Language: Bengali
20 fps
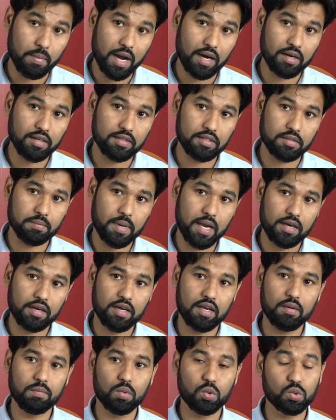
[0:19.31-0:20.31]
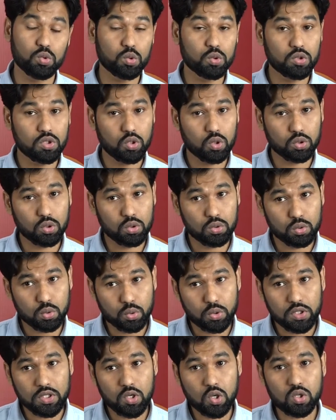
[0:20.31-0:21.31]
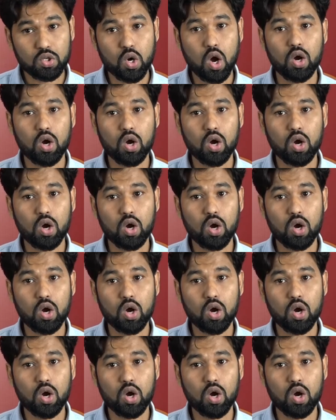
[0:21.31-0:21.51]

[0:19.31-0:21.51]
বাংলাদেশ ব্যাংকের প্রযুক্তিগত ত্রুটি ও